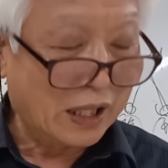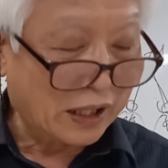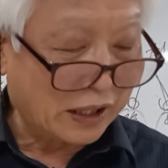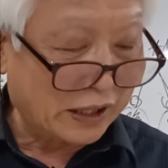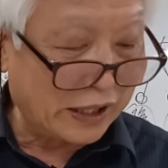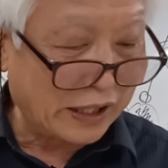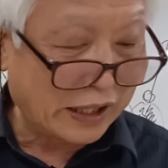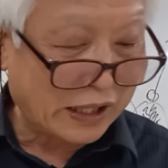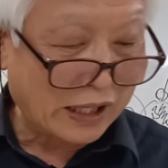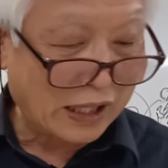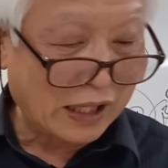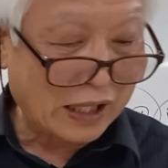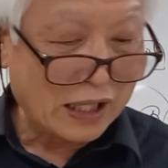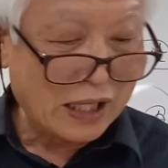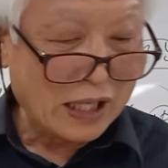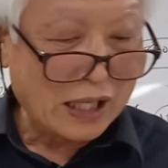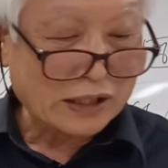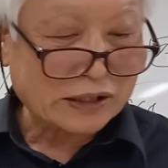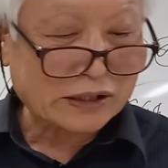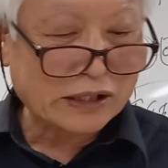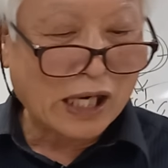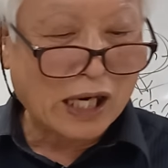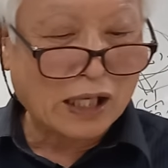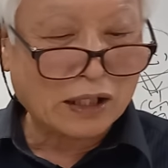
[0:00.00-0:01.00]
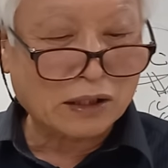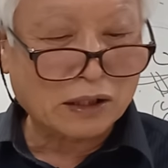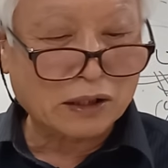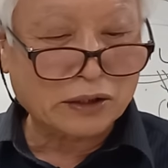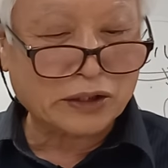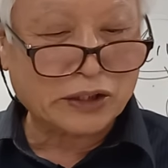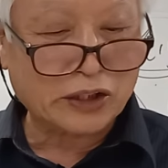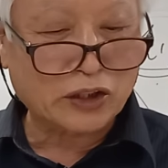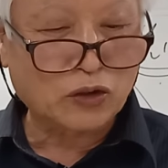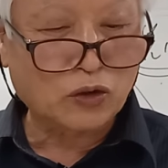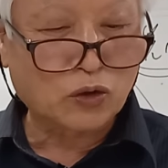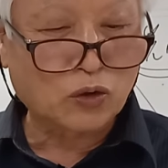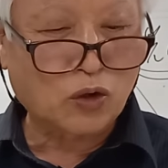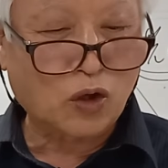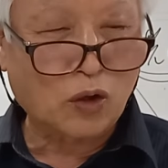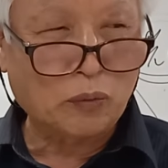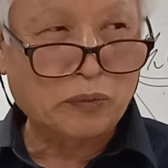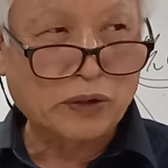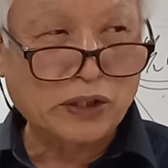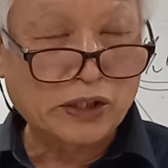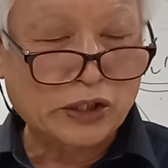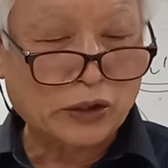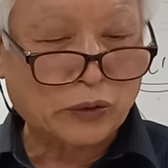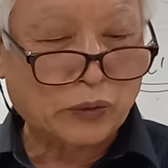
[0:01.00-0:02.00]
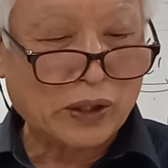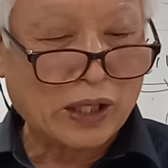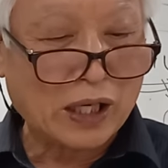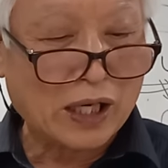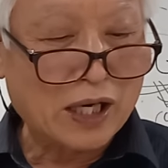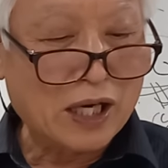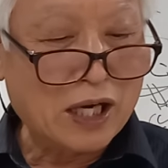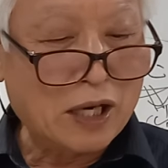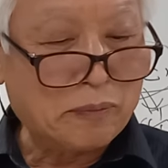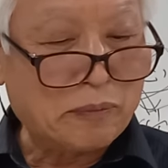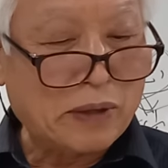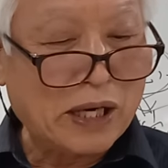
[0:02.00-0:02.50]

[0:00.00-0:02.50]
그러니까 차러 띄우고 민지고야.